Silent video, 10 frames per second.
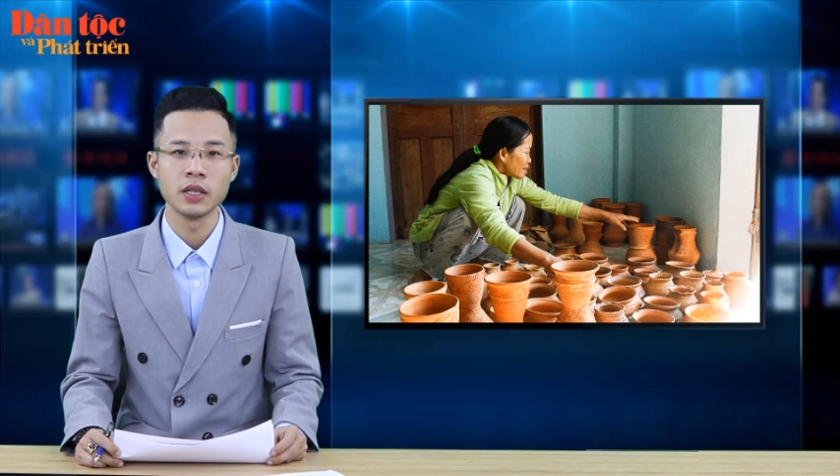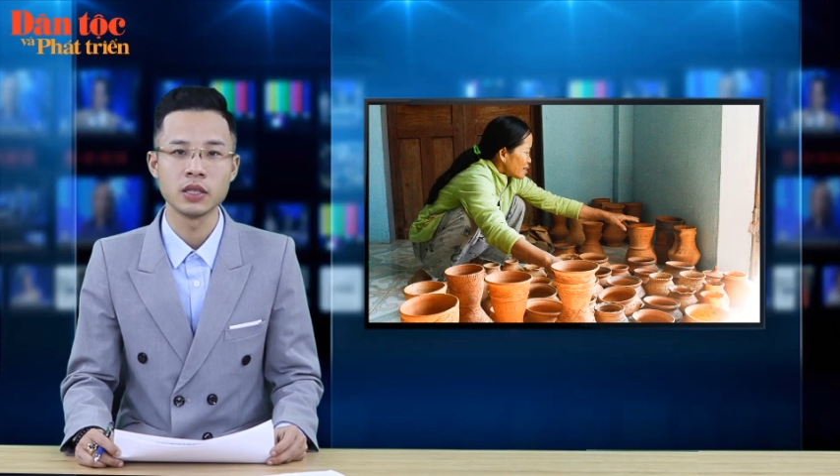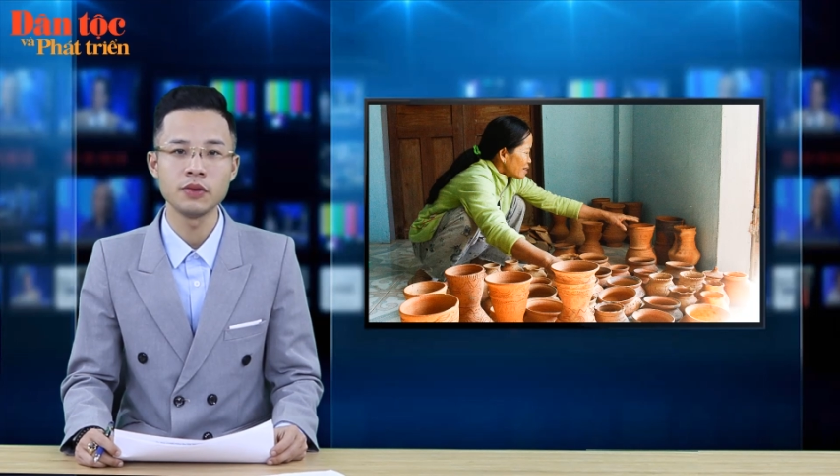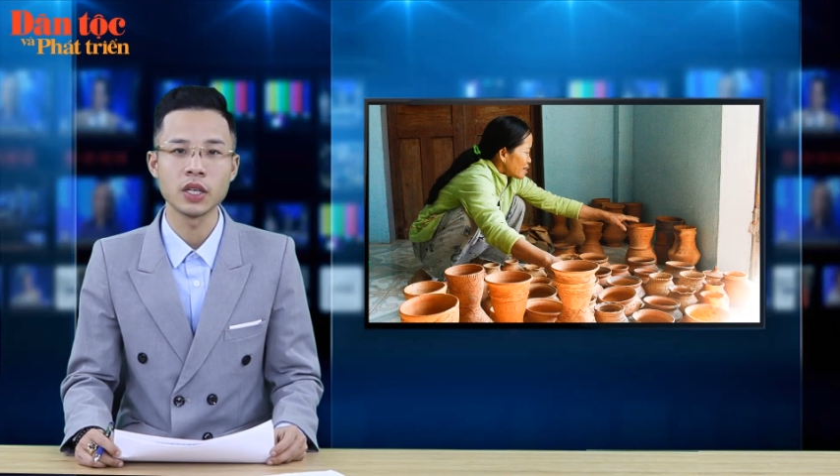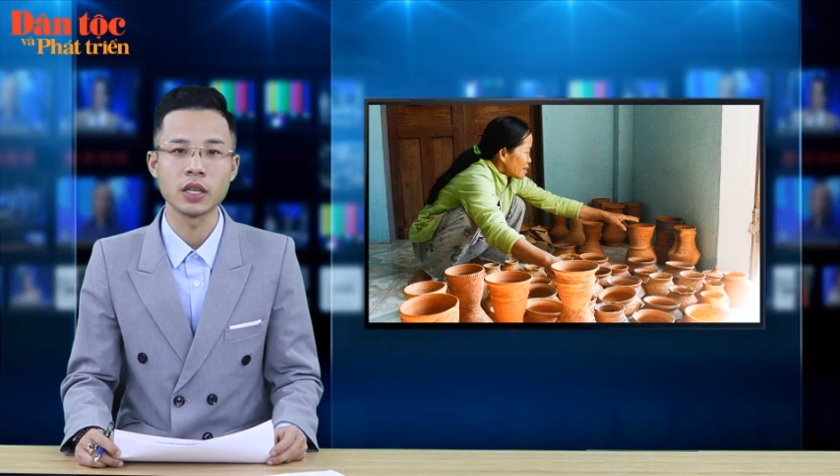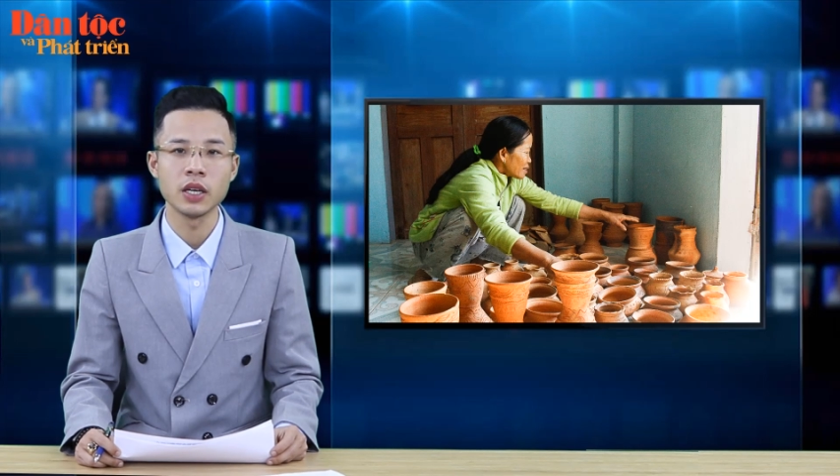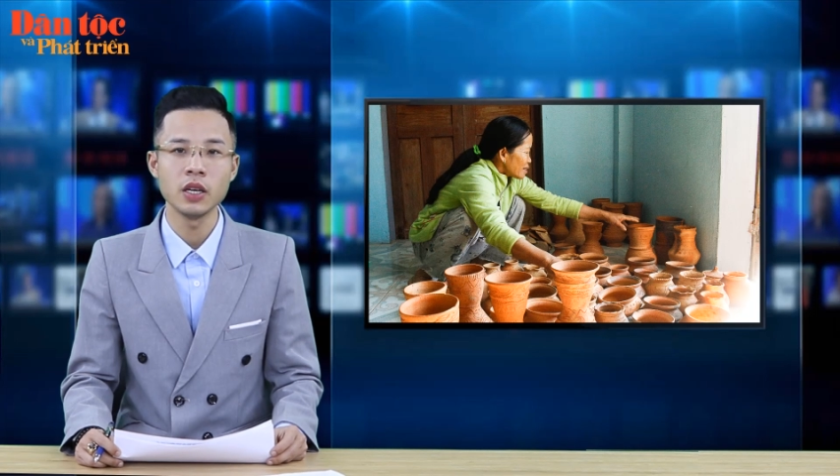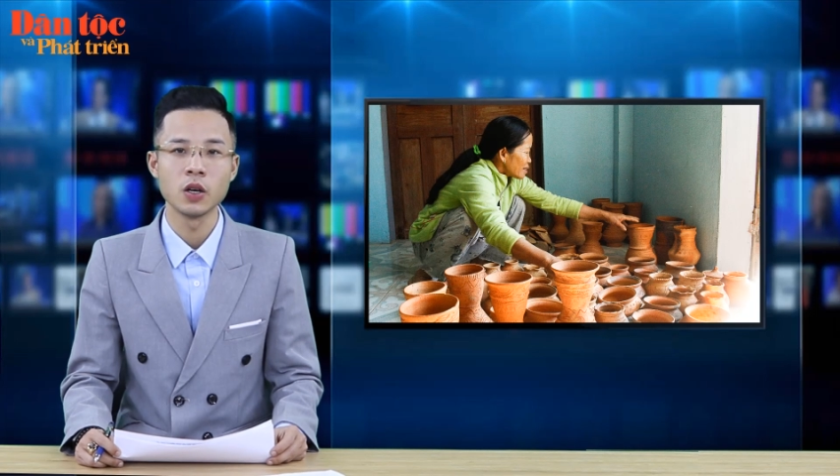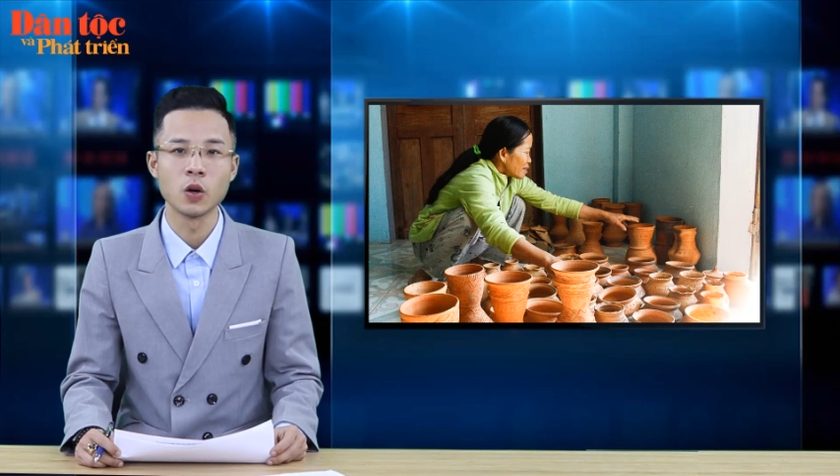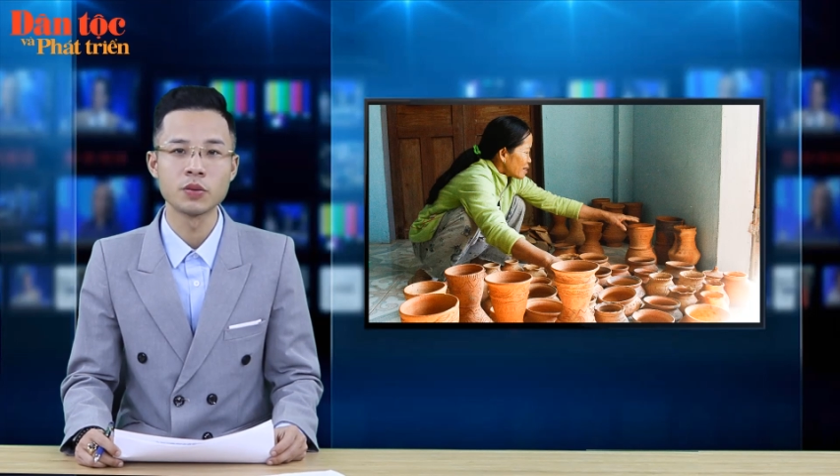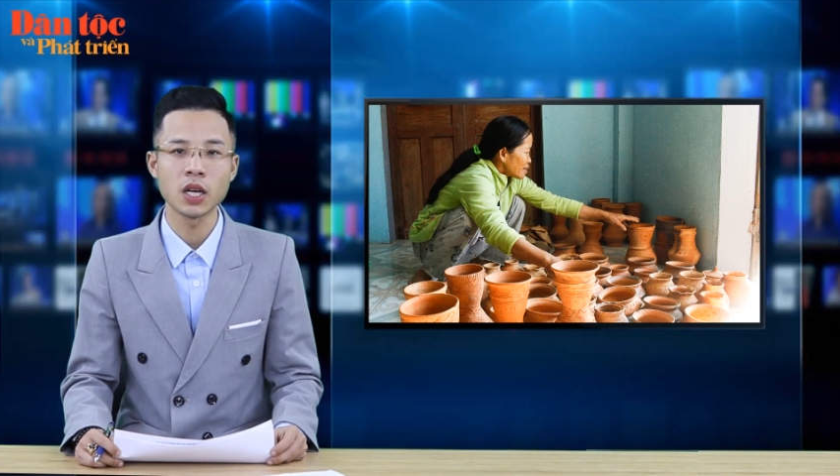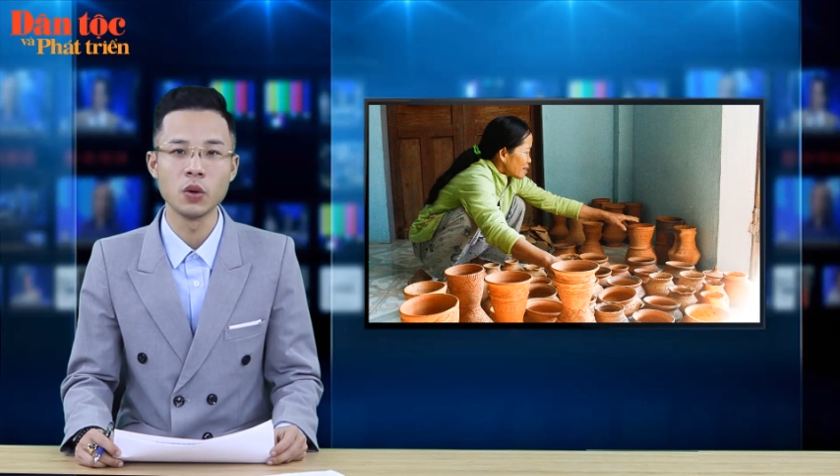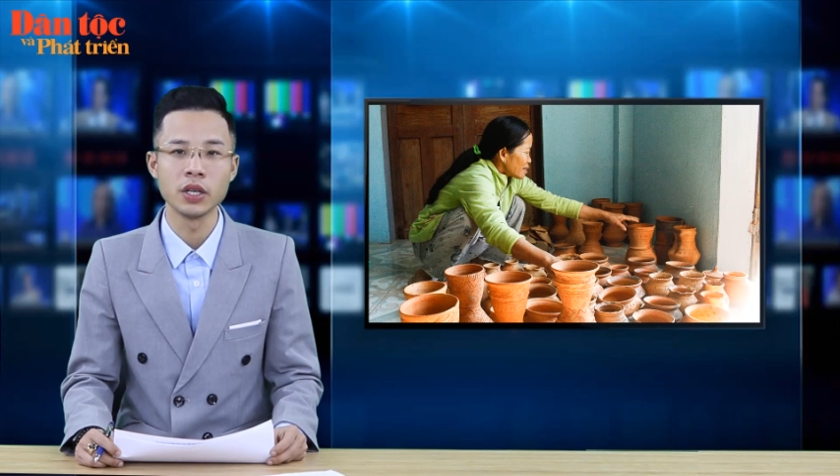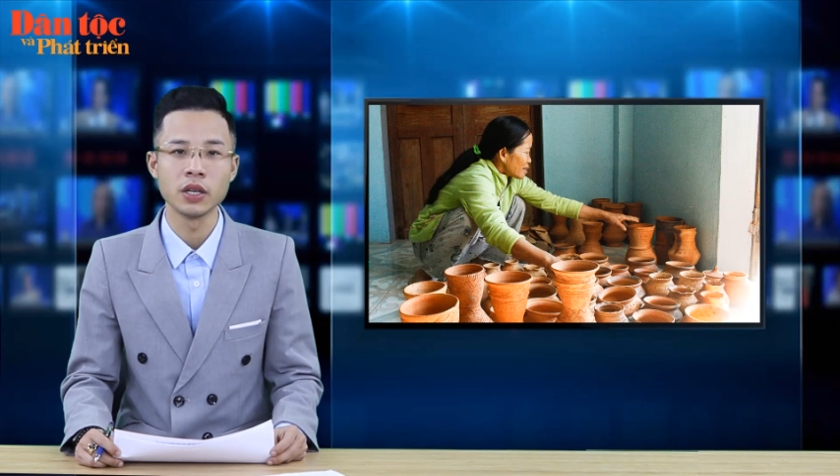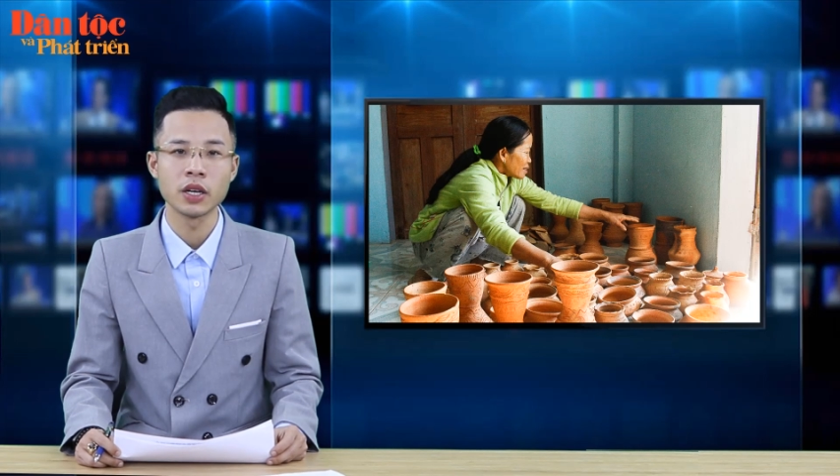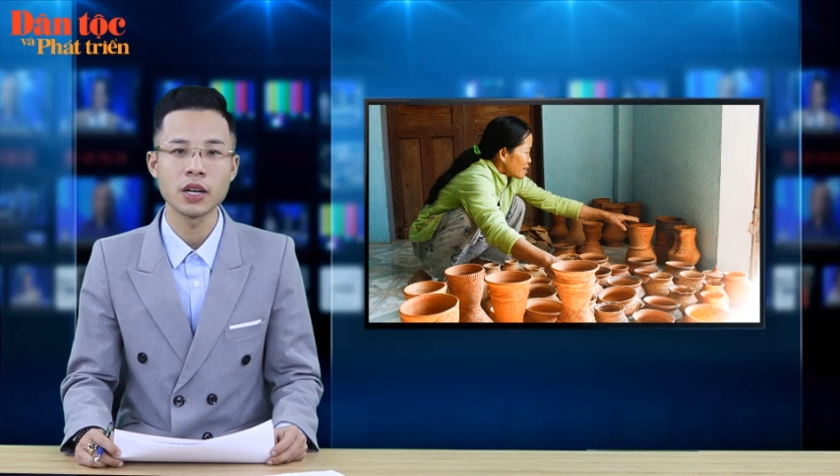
Chính vì thế, gốm Sa Huỳnh